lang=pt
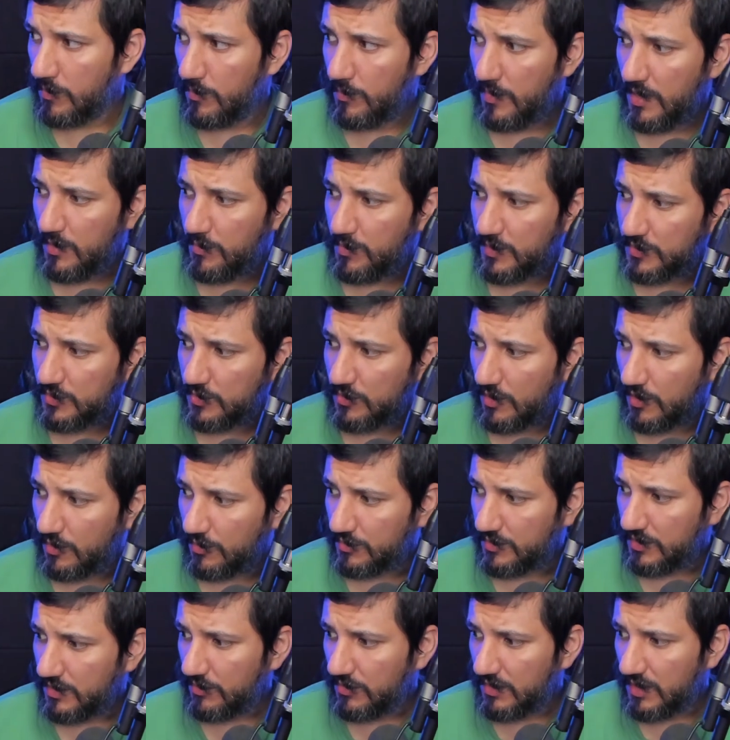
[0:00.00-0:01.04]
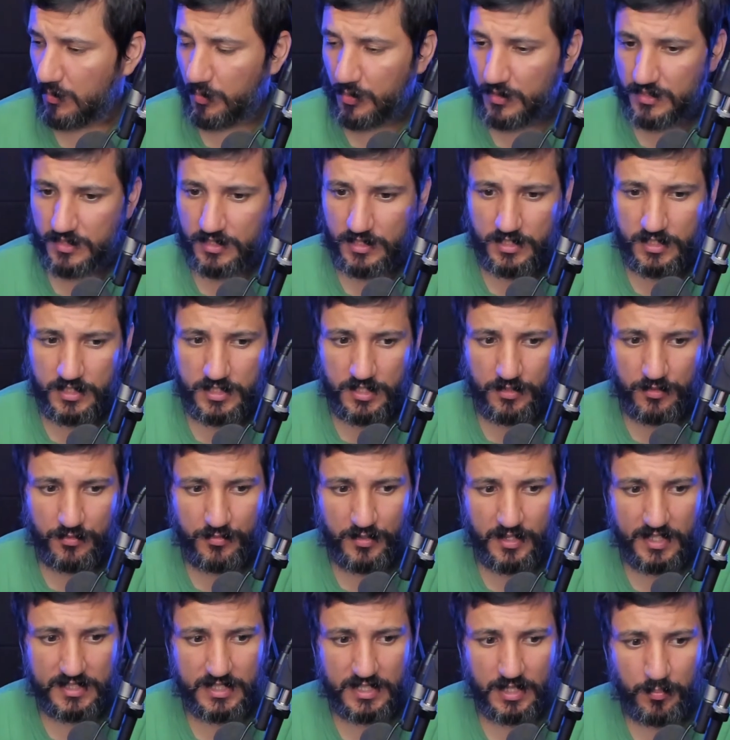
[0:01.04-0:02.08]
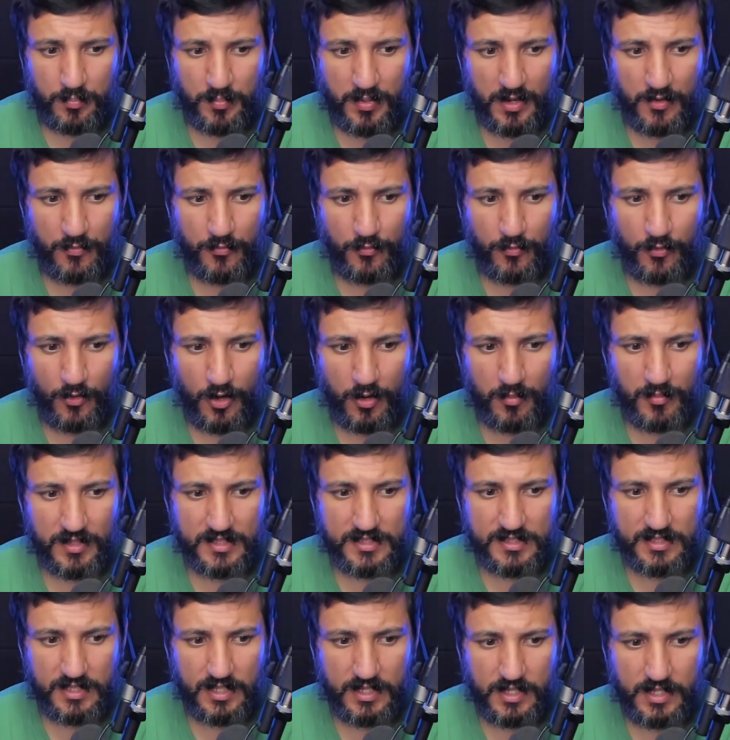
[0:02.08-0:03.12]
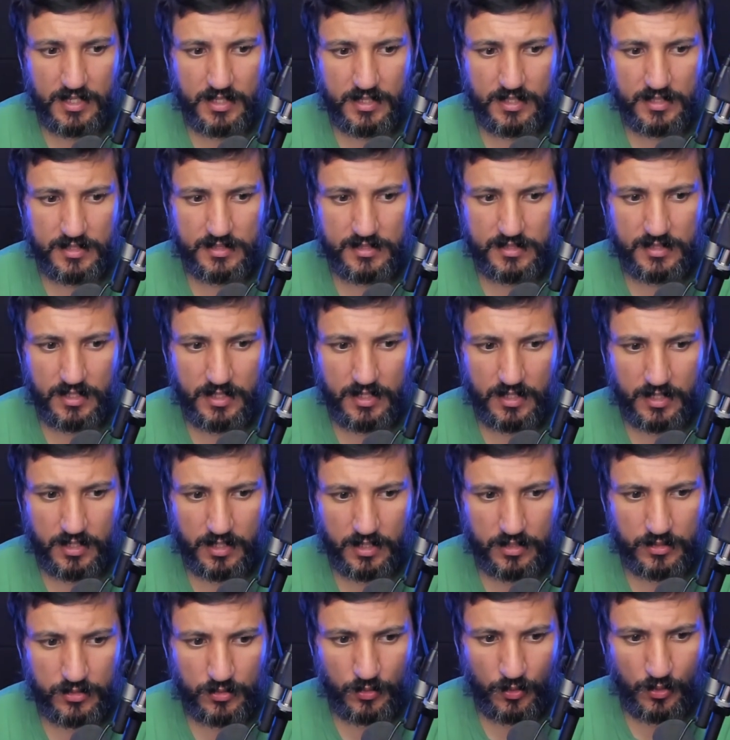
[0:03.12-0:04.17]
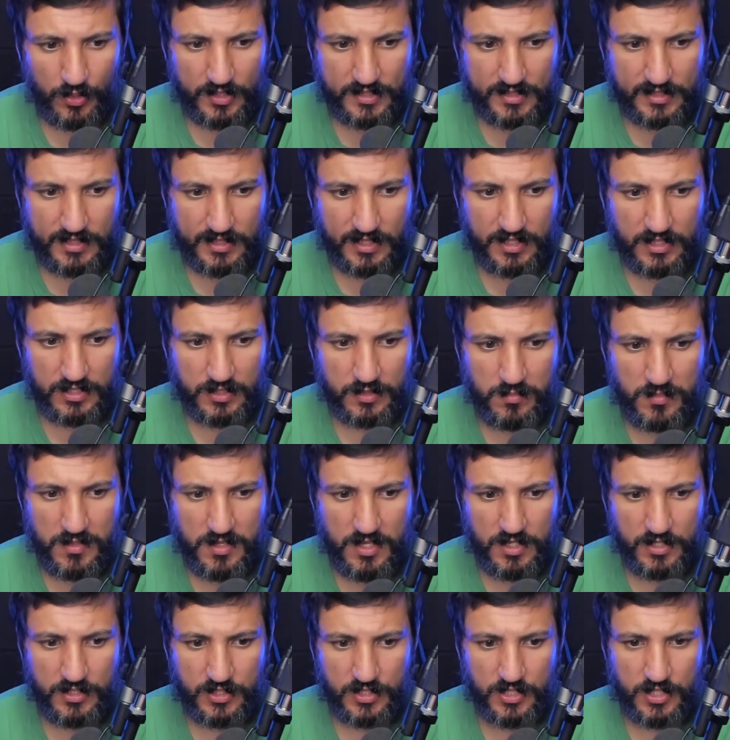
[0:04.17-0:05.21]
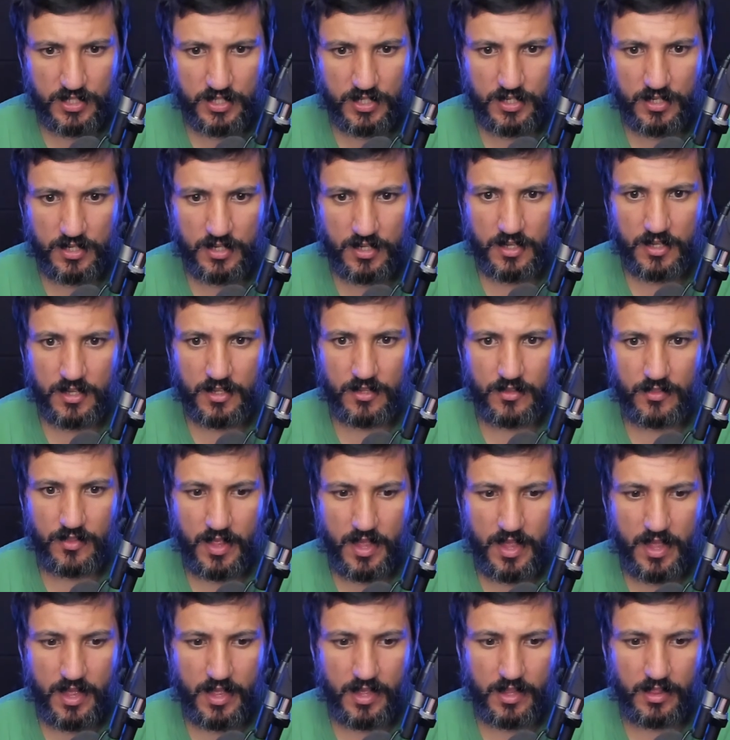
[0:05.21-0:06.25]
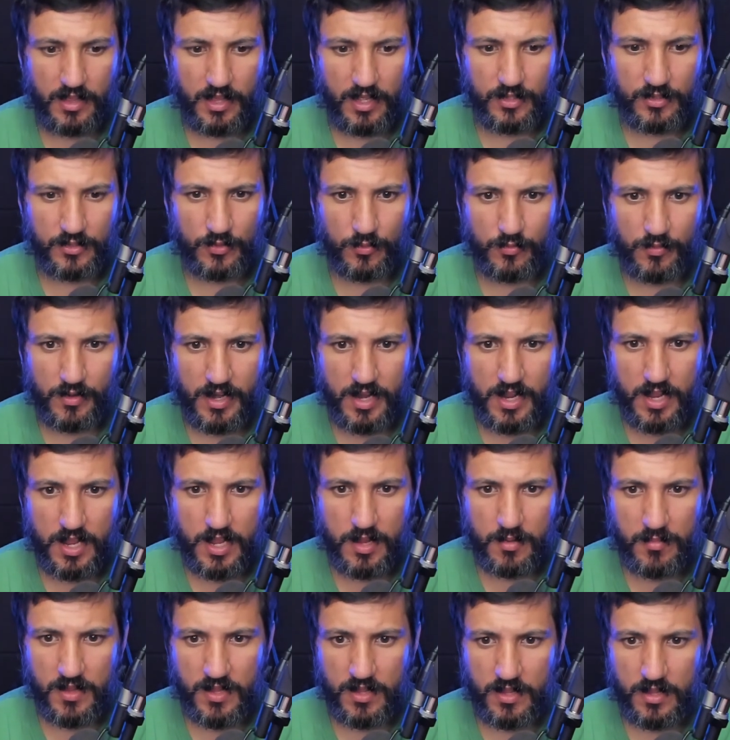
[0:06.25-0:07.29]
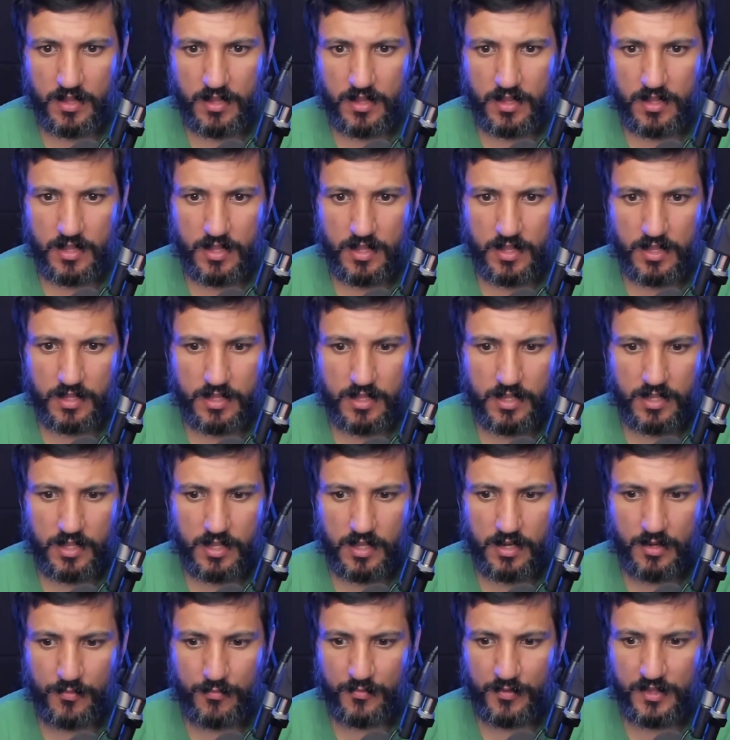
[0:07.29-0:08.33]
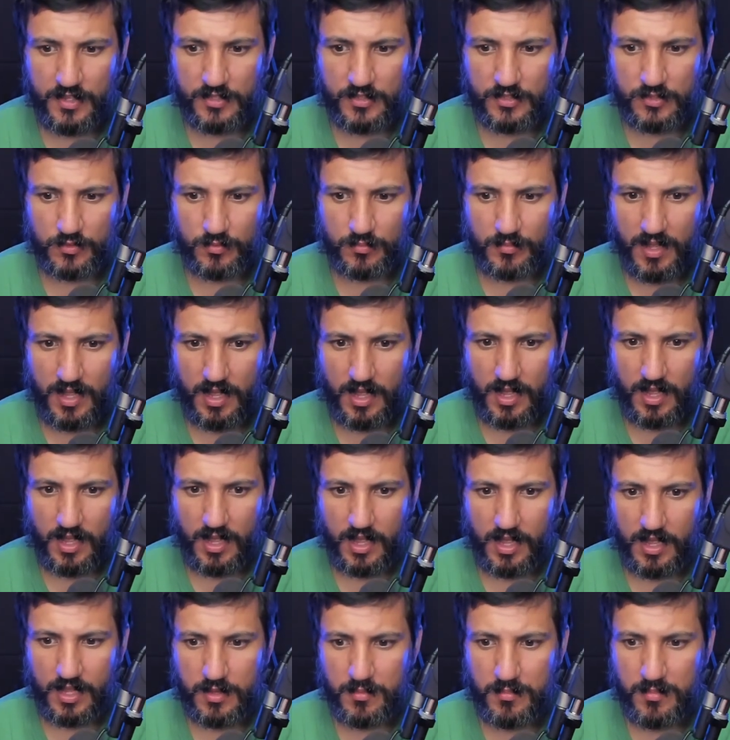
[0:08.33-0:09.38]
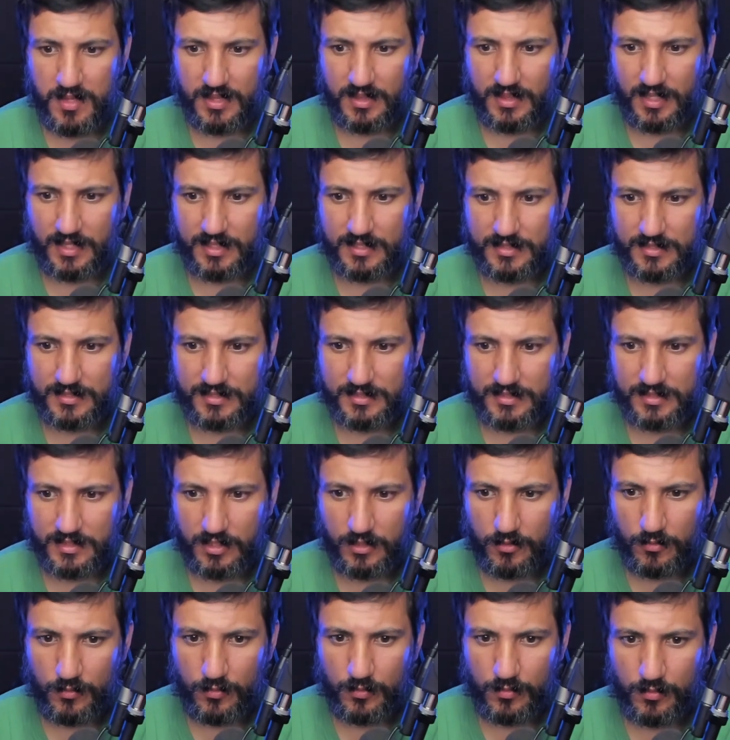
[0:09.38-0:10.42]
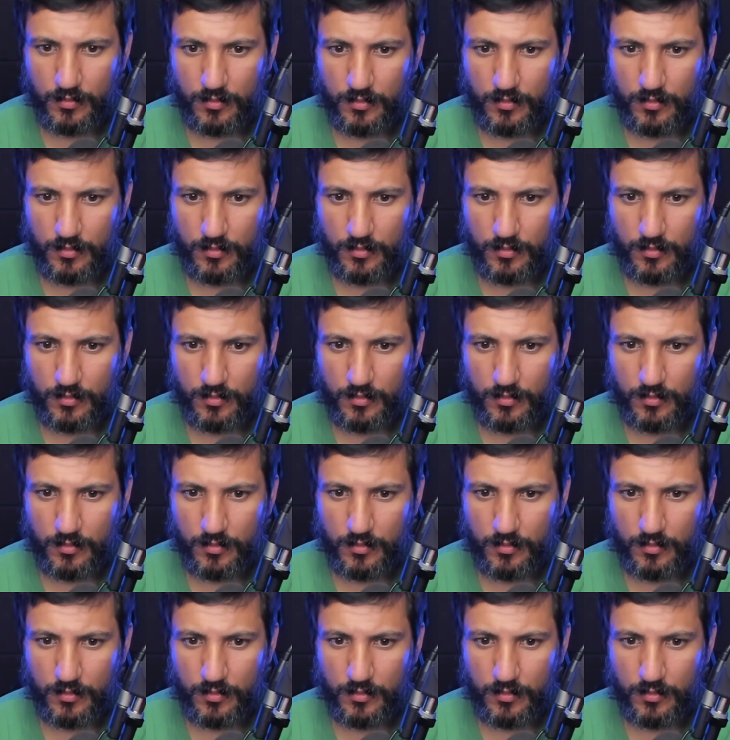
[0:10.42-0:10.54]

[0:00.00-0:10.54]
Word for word: Bem, pessoal, então depois a gente vê essa performance aí desse cantor Sam Smith, né, lá no Grammy, em que ele fez uma imitação